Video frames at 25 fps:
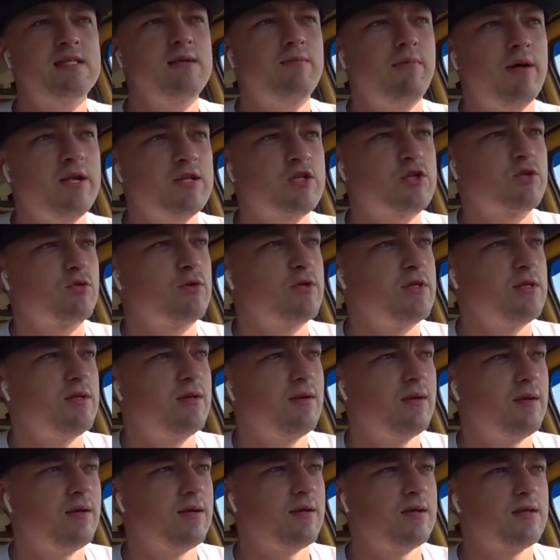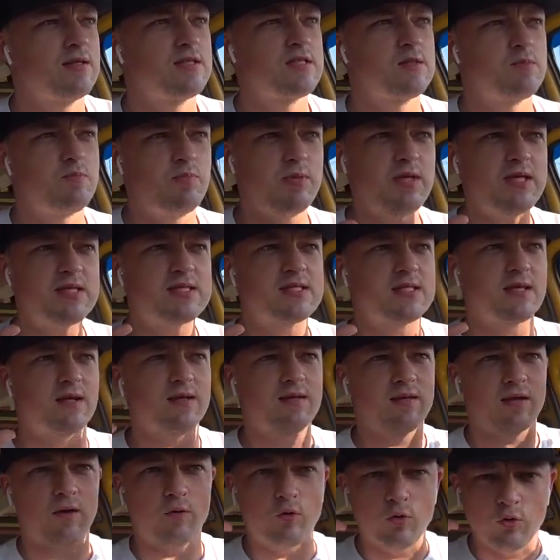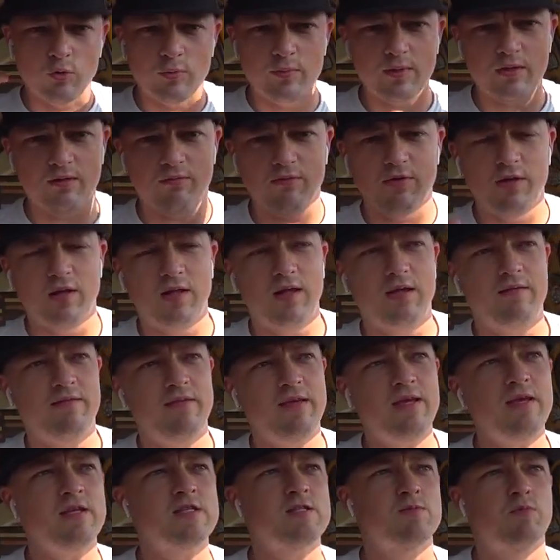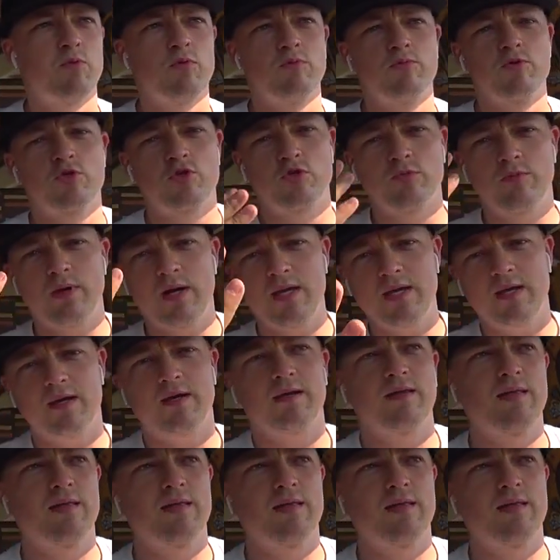небольшой список такой у меня в голове с помощью моих